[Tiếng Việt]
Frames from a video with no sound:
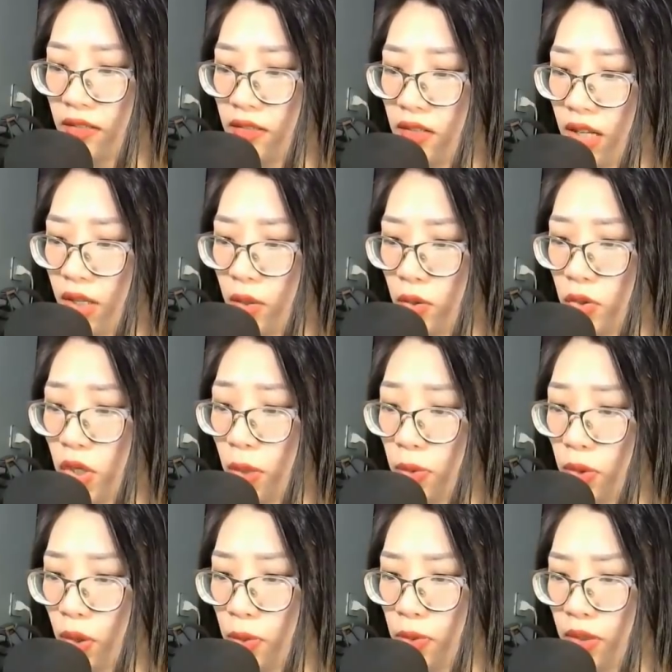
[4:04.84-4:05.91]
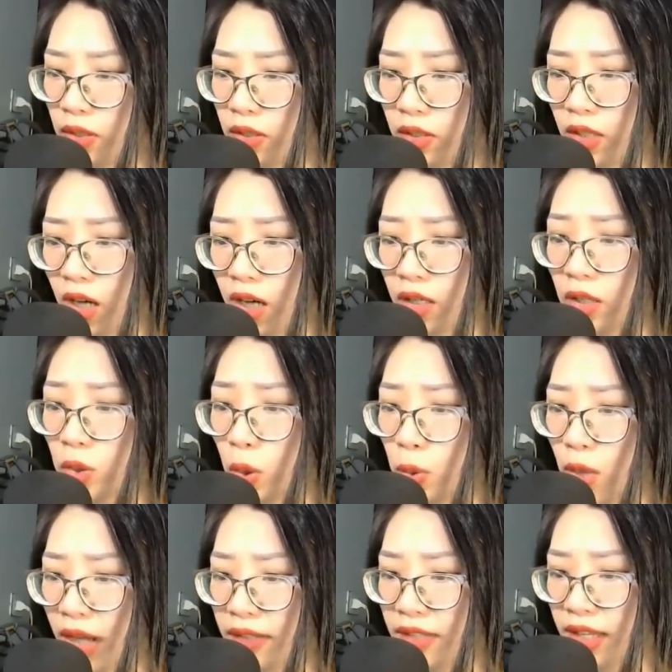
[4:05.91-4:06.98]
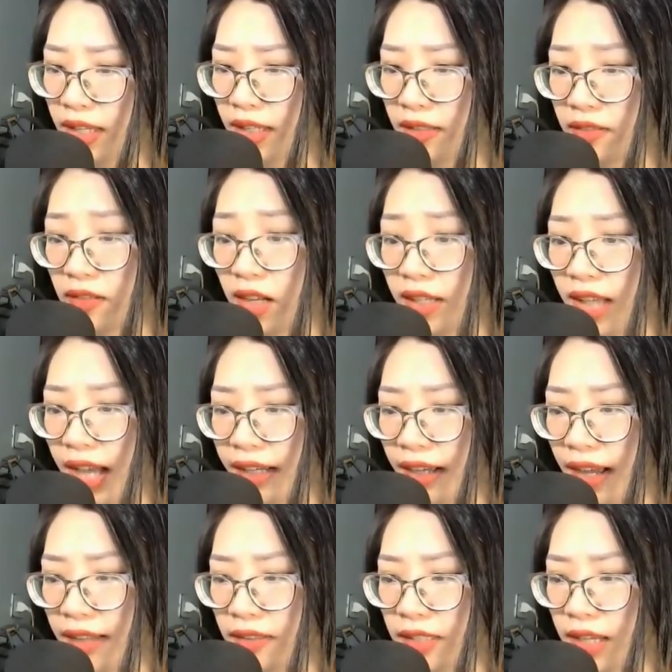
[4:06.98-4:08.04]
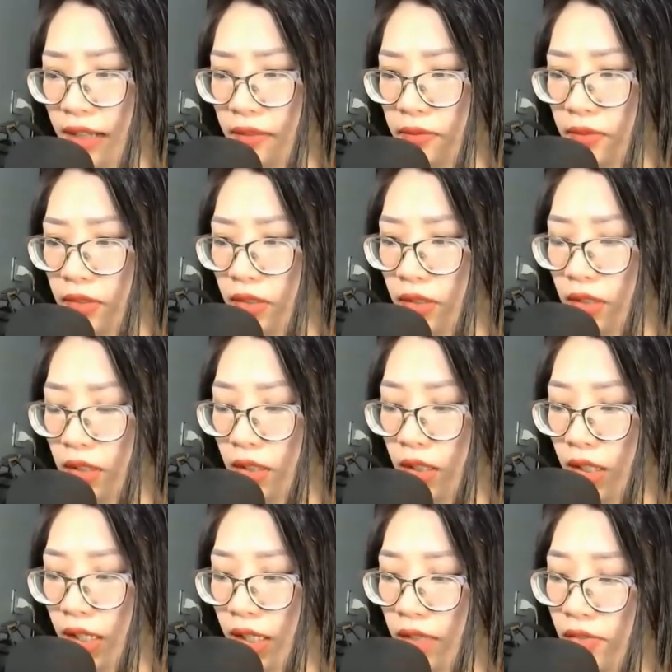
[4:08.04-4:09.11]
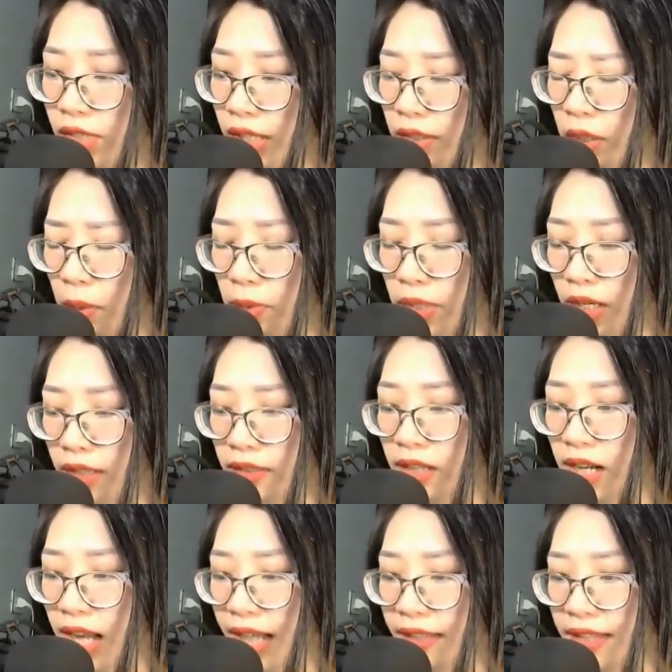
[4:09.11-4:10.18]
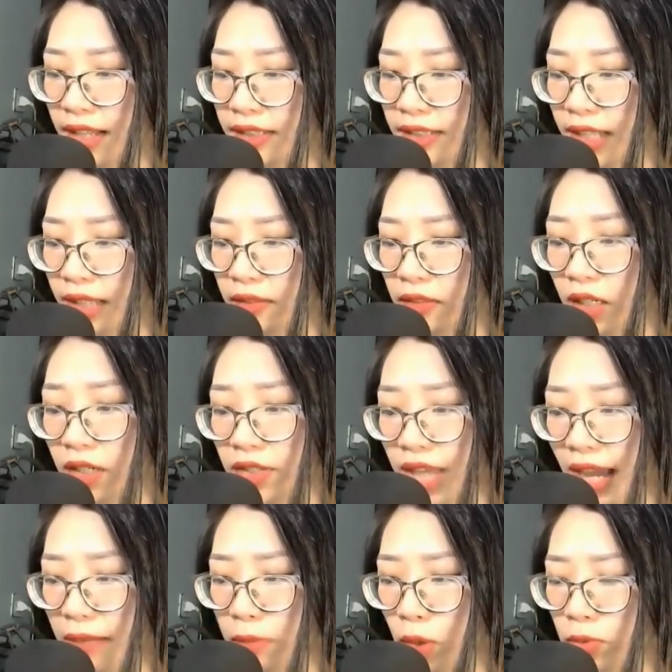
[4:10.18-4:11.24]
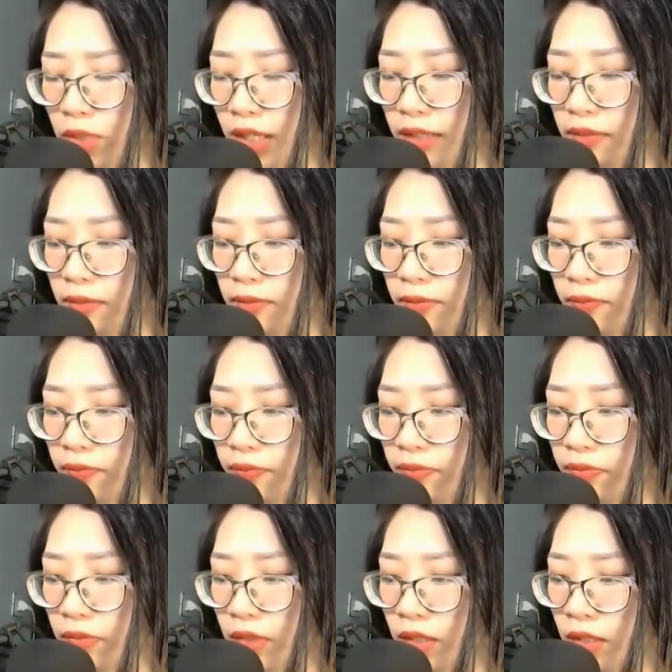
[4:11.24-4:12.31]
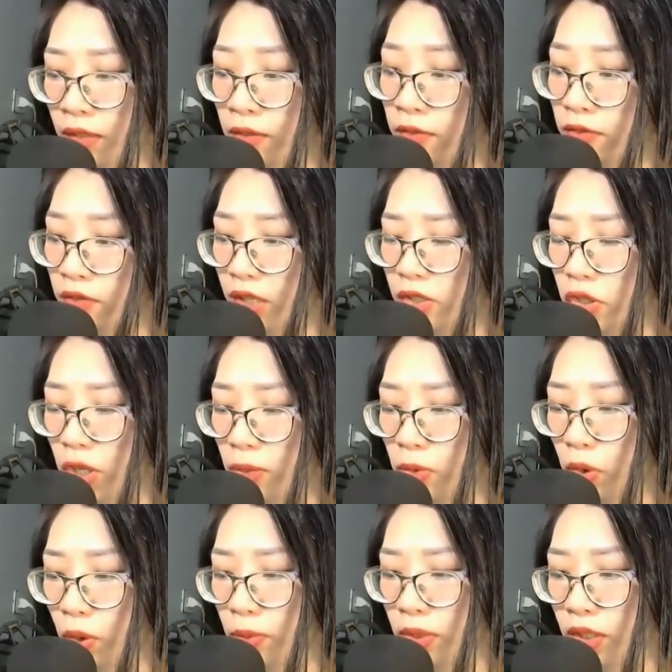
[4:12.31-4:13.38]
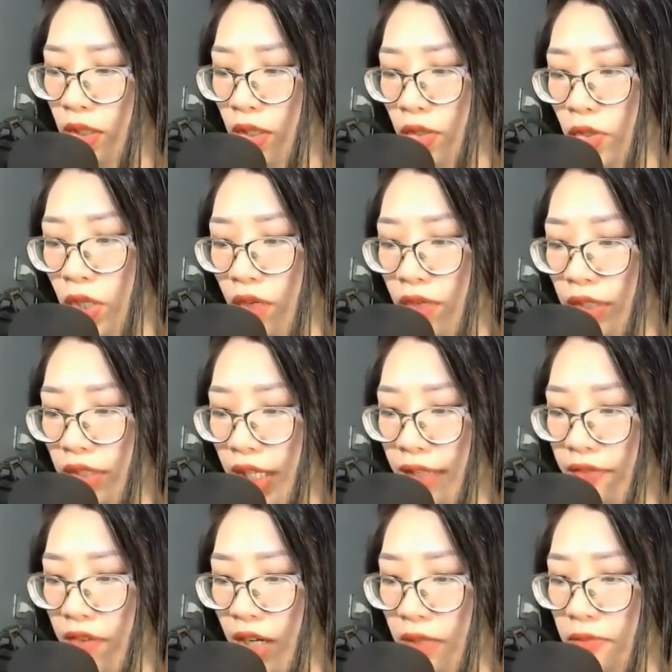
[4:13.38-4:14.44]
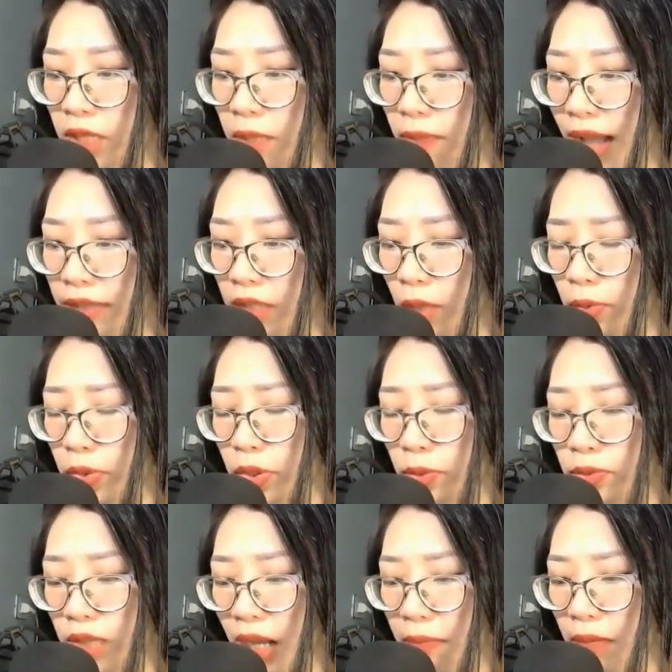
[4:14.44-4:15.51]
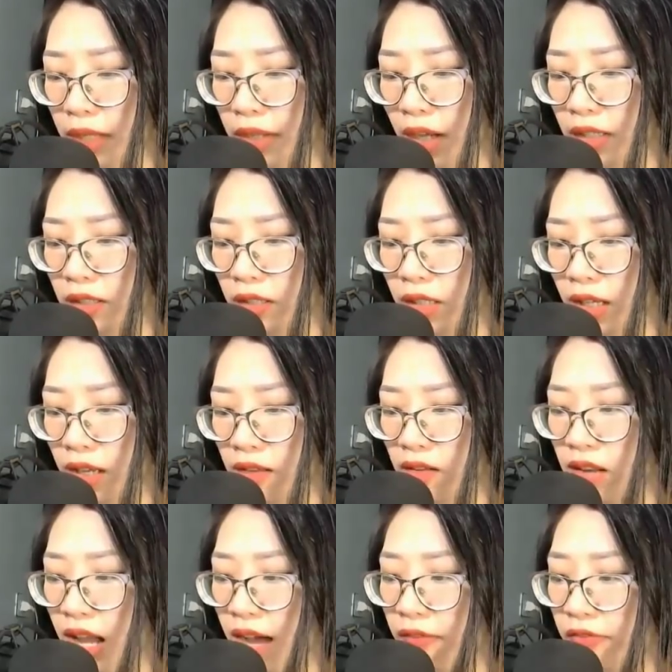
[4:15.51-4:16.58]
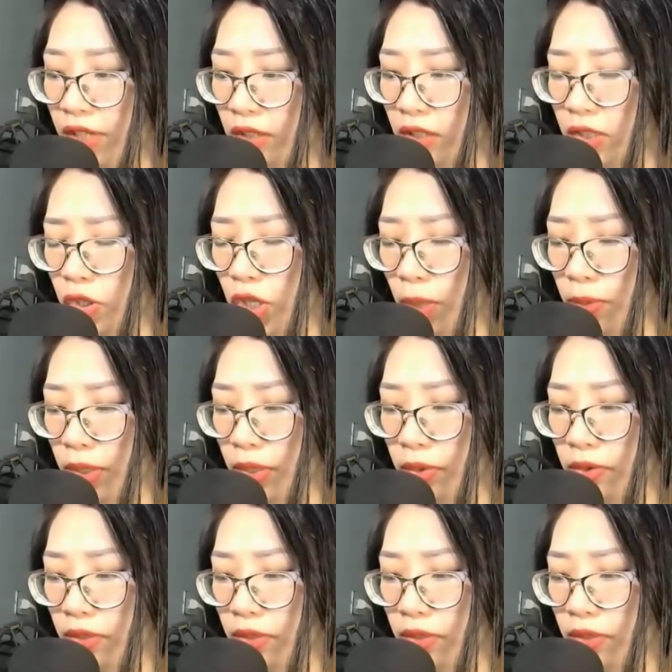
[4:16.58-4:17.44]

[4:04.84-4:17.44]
Liệu trong hộp còn có thủ đoạn gì lợi hại khác chăng? Dị tộc nhân có làn da xanh hư nhẹ một tiếng. Vật trong hộp đối với thiền vân 13 tộc chúng ta mà nói là phi thường trọng yếu,